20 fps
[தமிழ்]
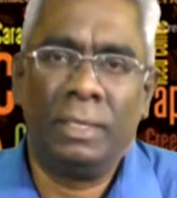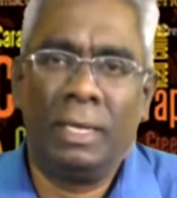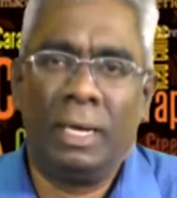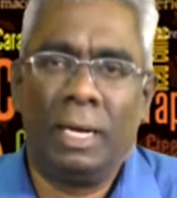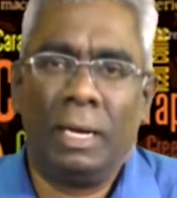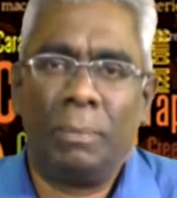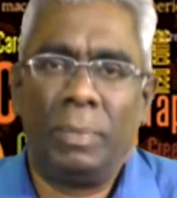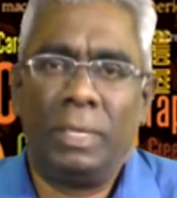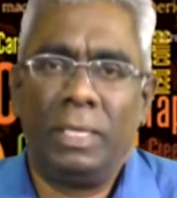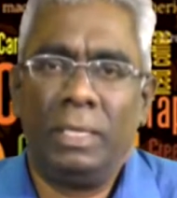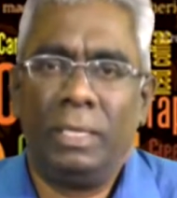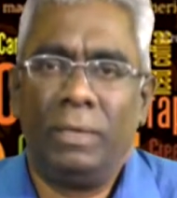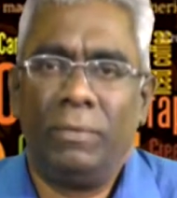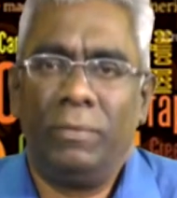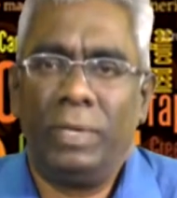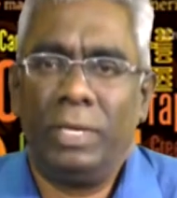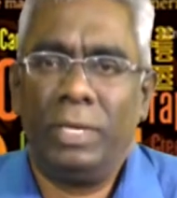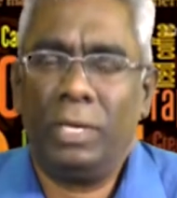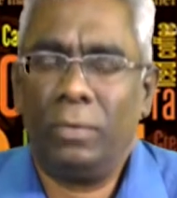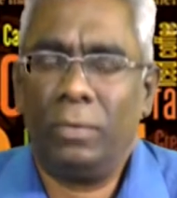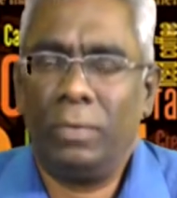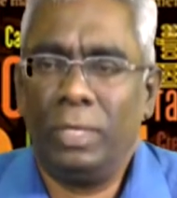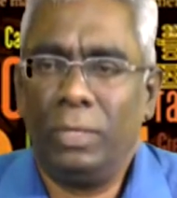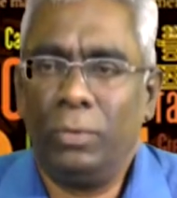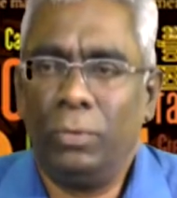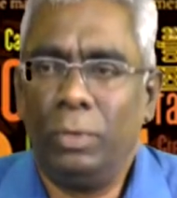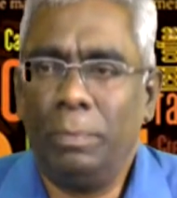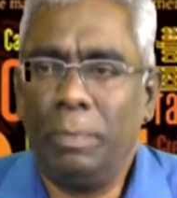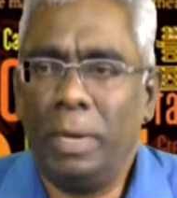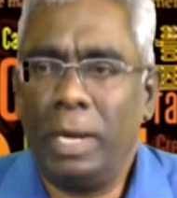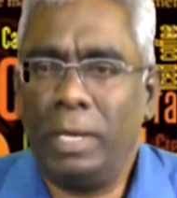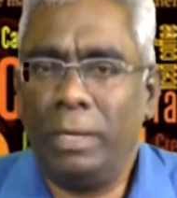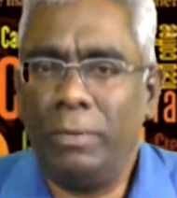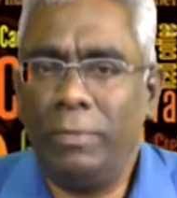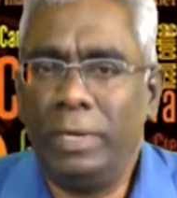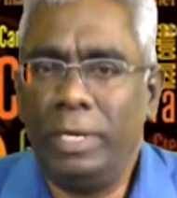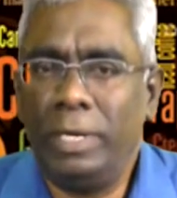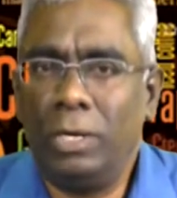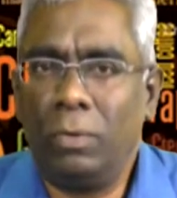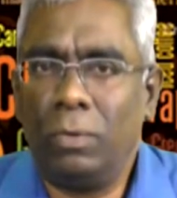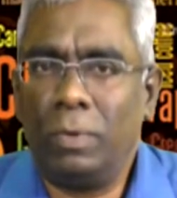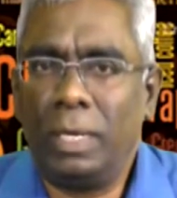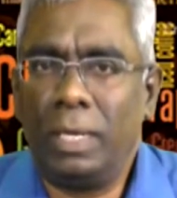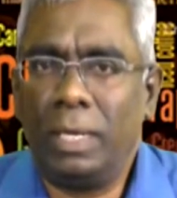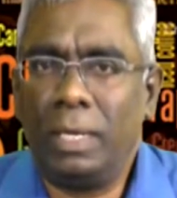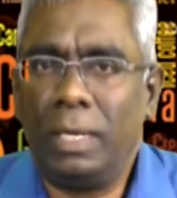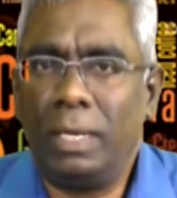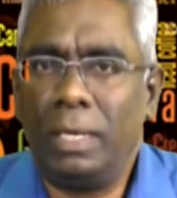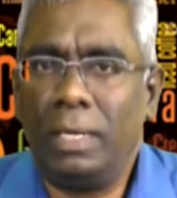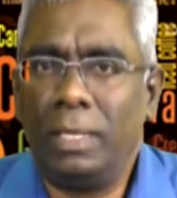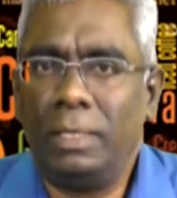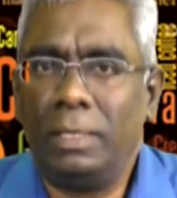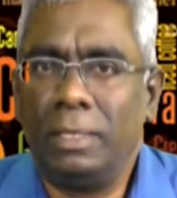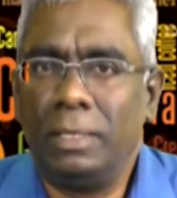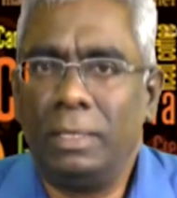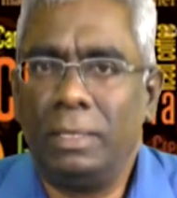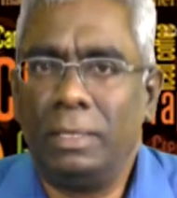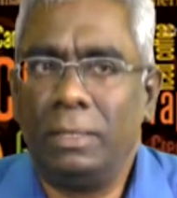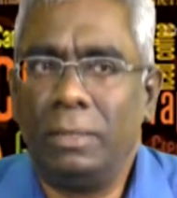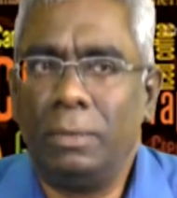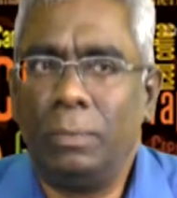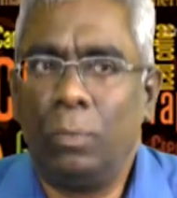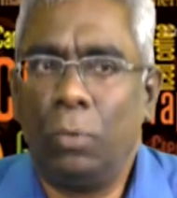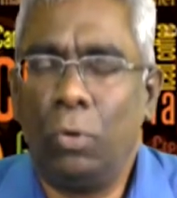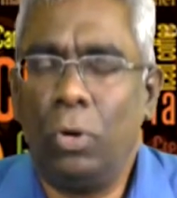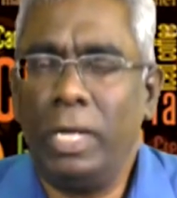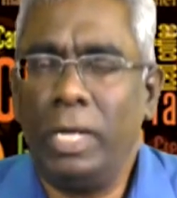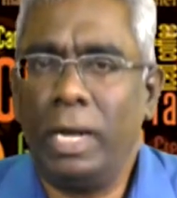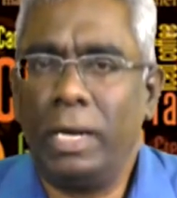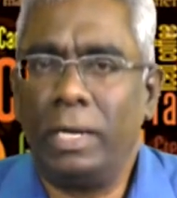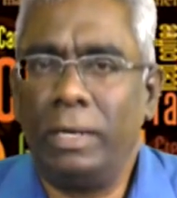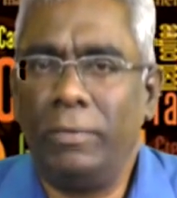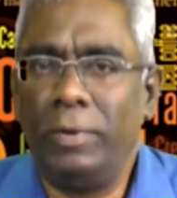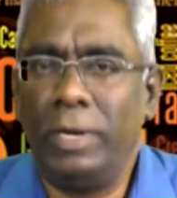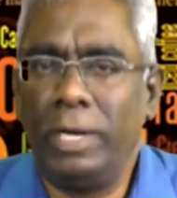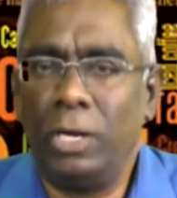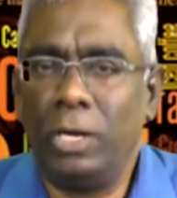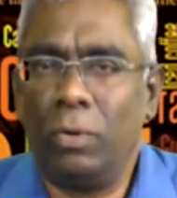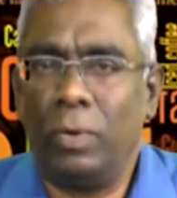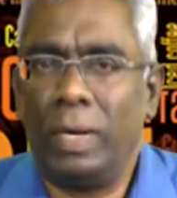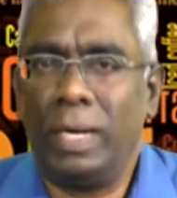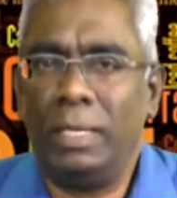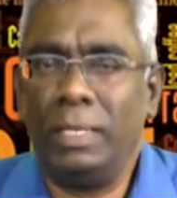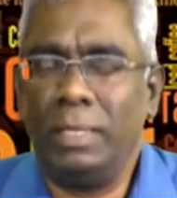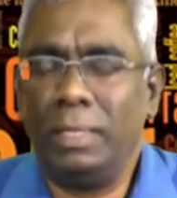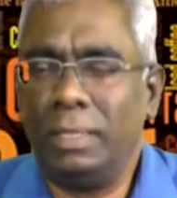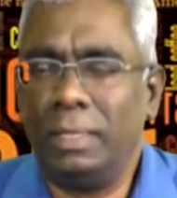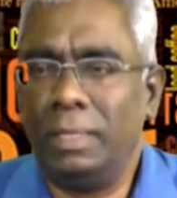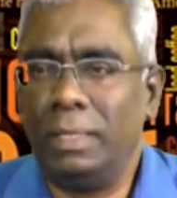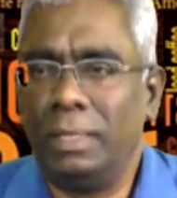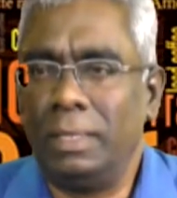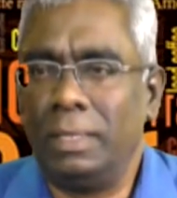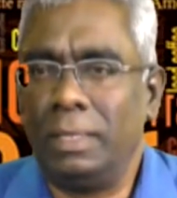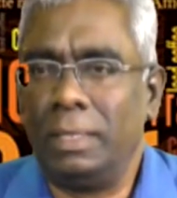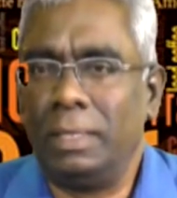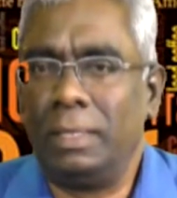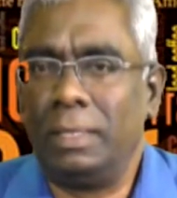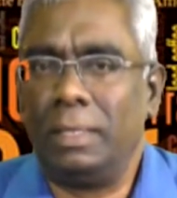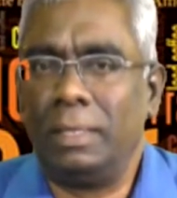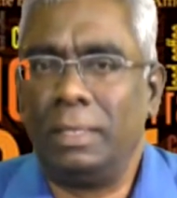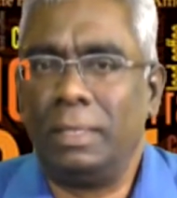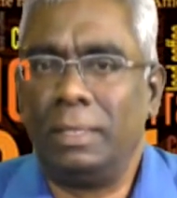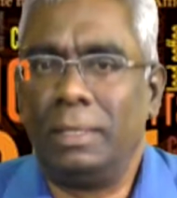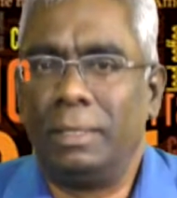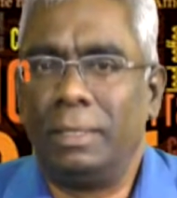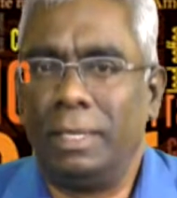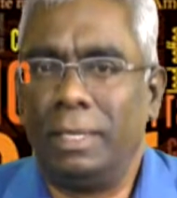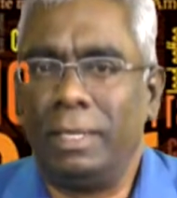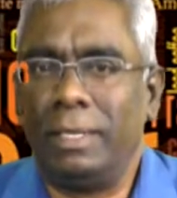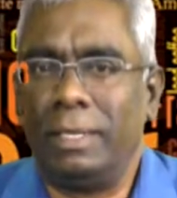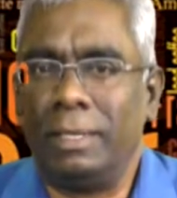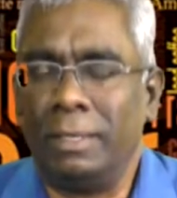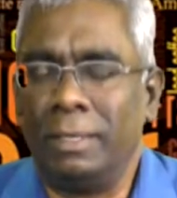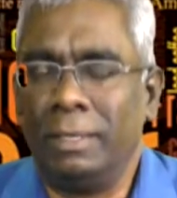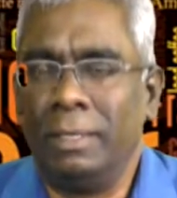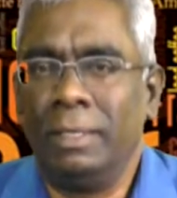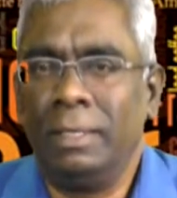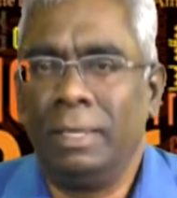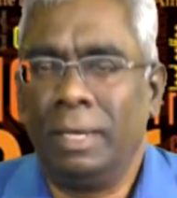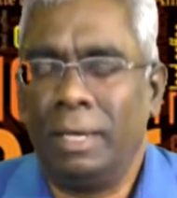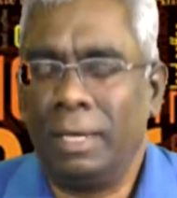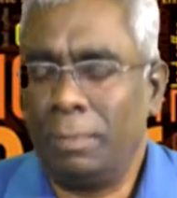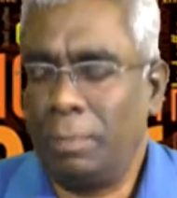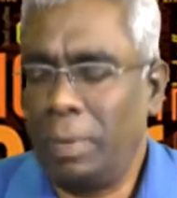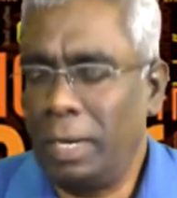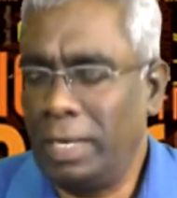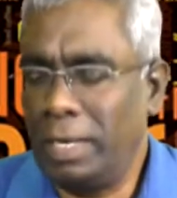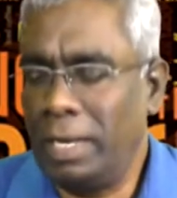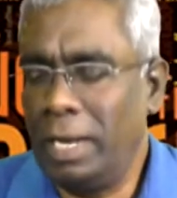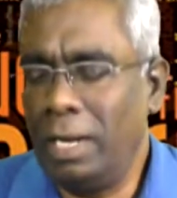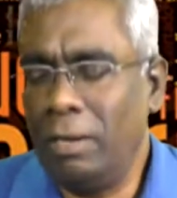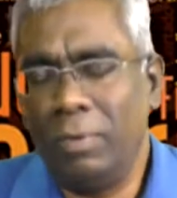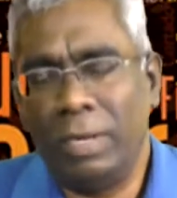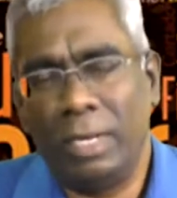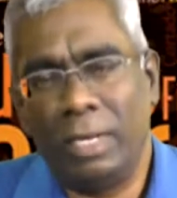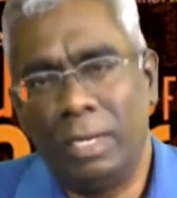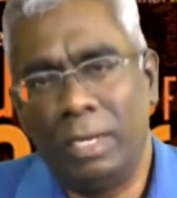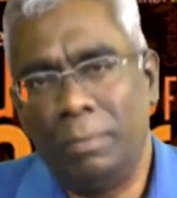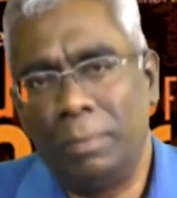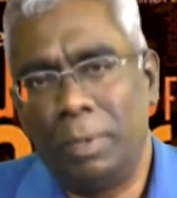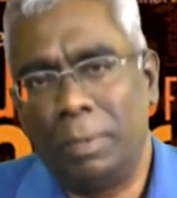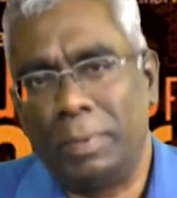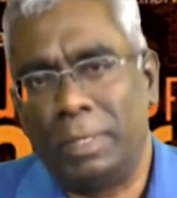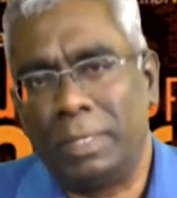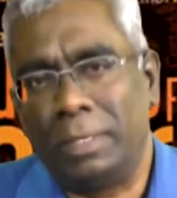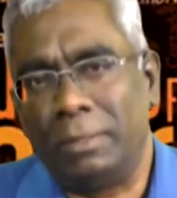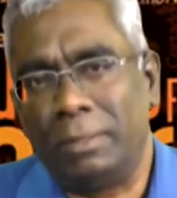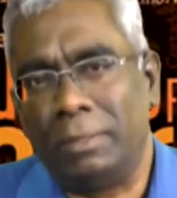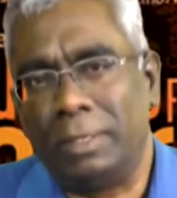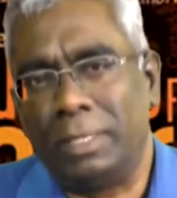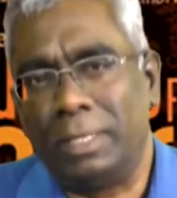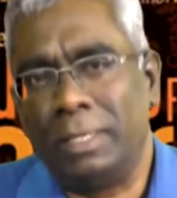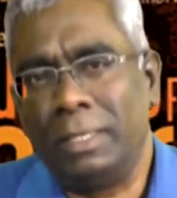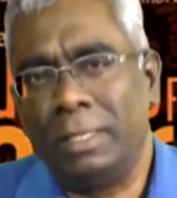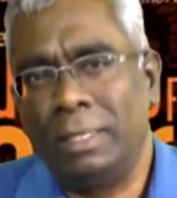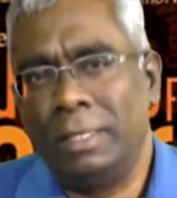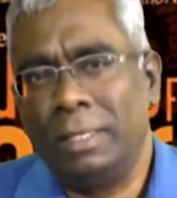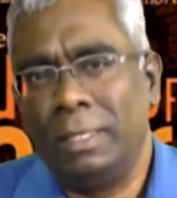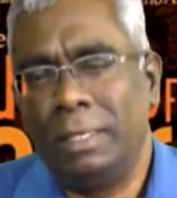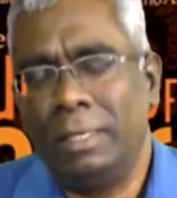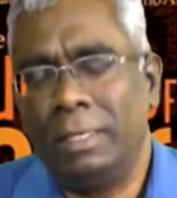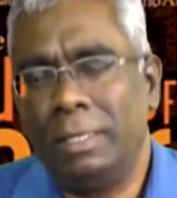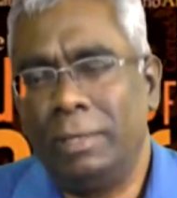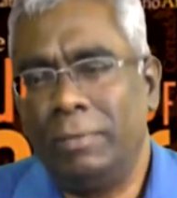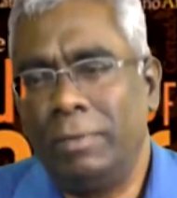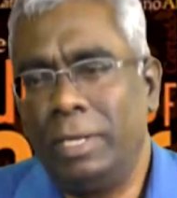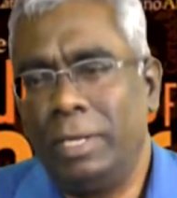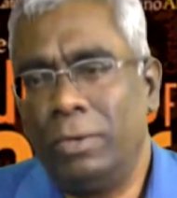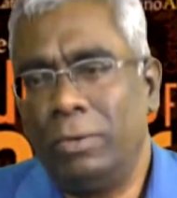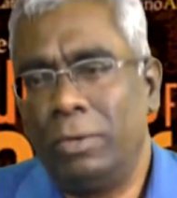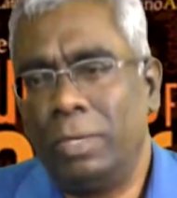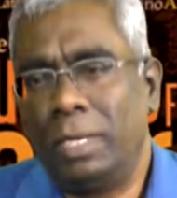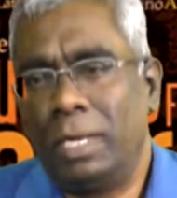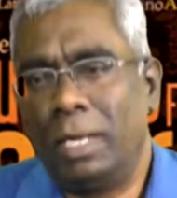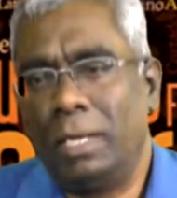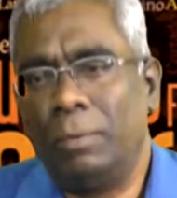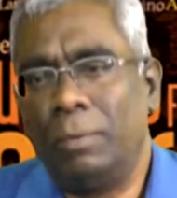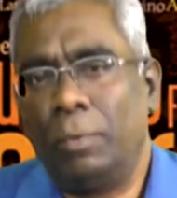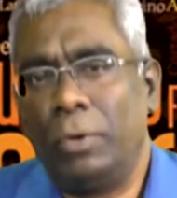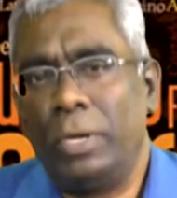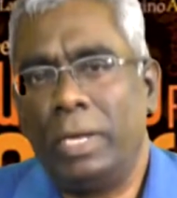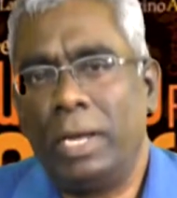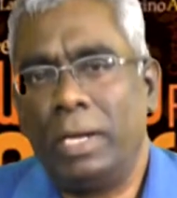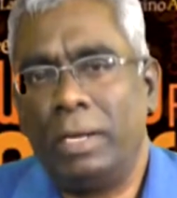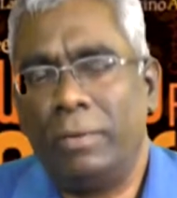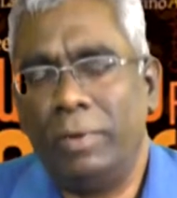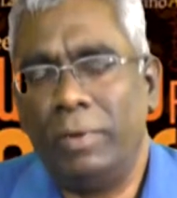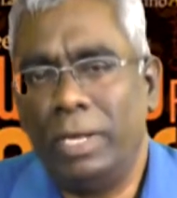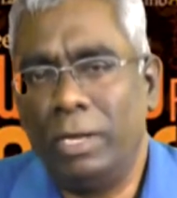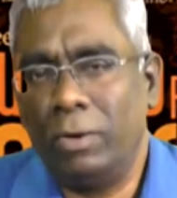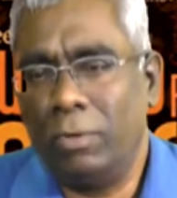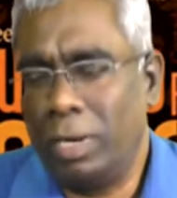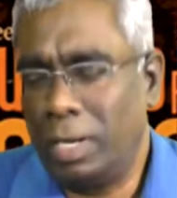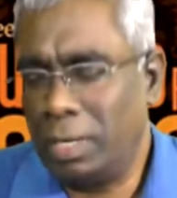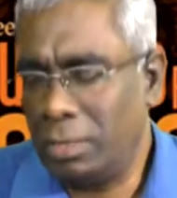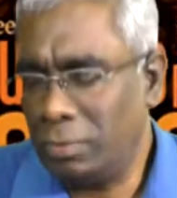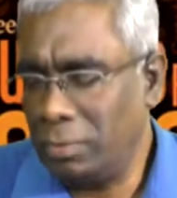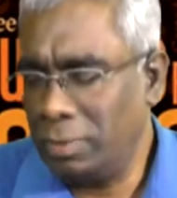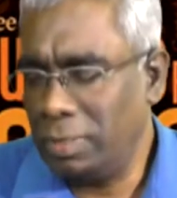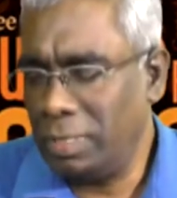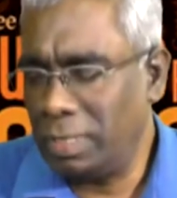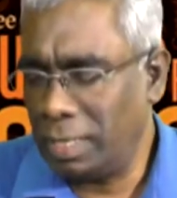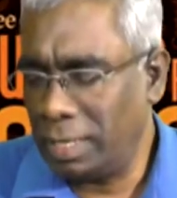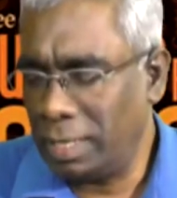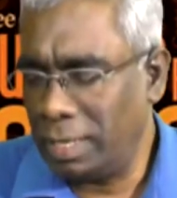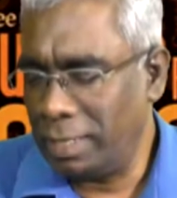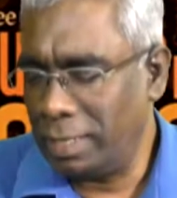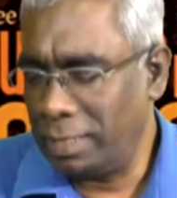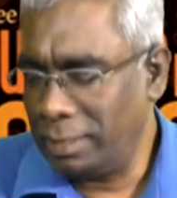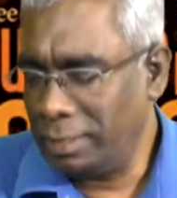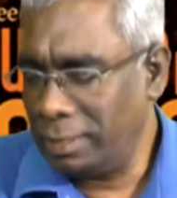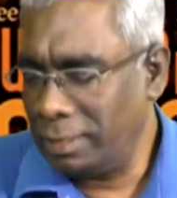அப்போ இந்த வீடியோ வந்து உண்மையான வீடியோவா அல்லது போலியான வீடியோவான்னு தெரியல ஆனால் பல கேள்விகள் எழுப்பப்பட்டு உள்ளது இந்த வீடியோ ஒரு கால் பொய்யான வீடியோவாகவும் இருக்கலான்னு